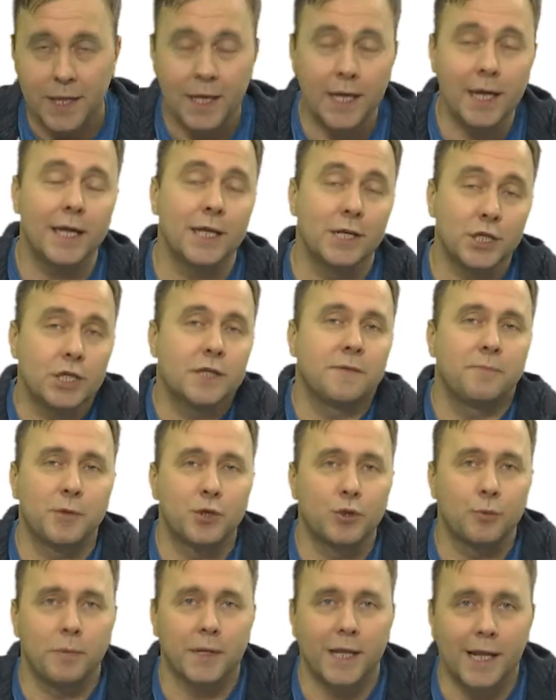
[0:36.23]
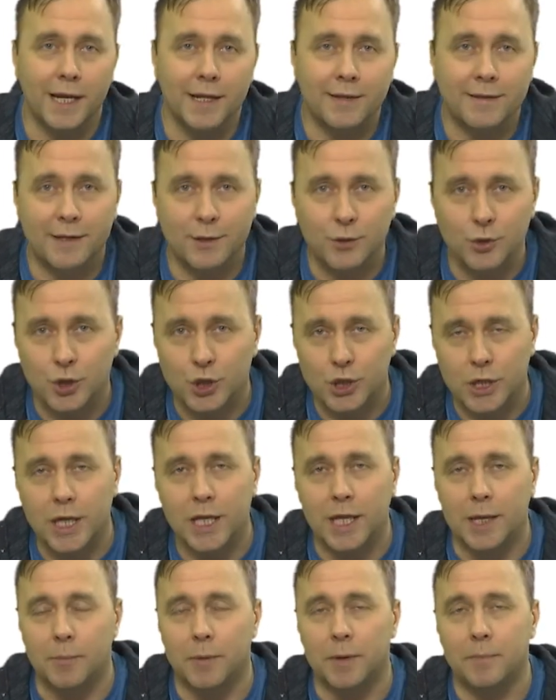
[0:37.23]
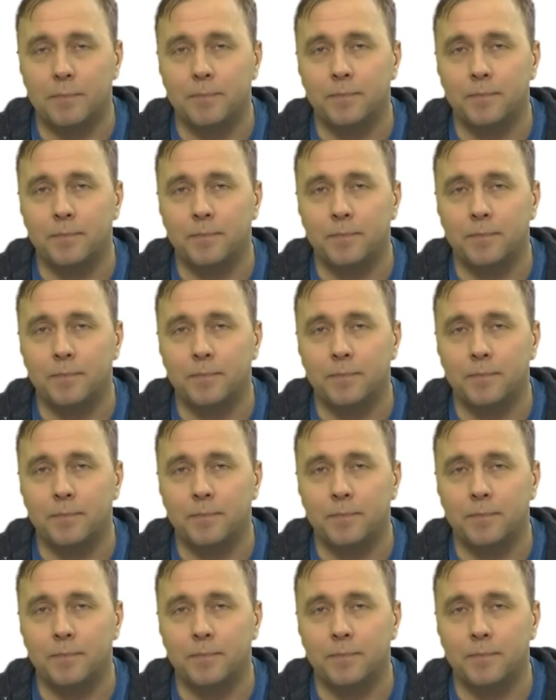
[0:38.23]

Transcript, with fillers: И, конечно, спешу поделиться ощущениями.